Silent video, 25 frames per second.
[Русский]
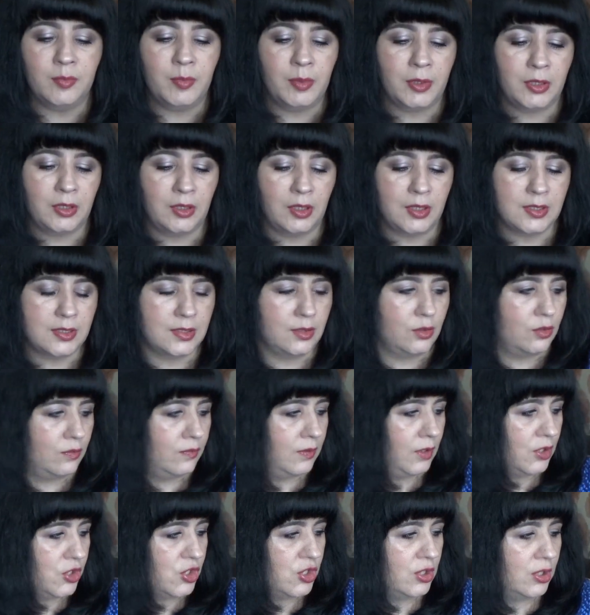прекрасно
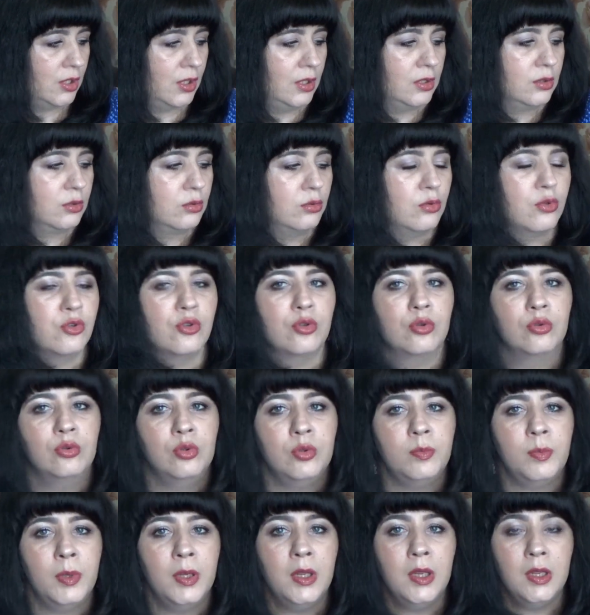увлажняет кожу
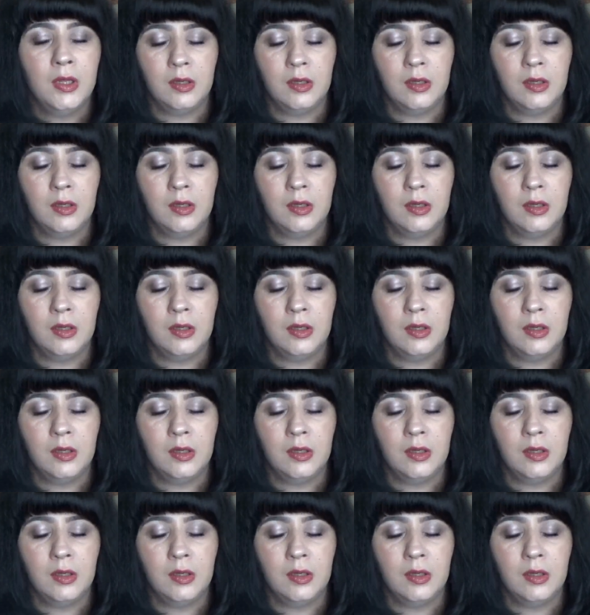губ.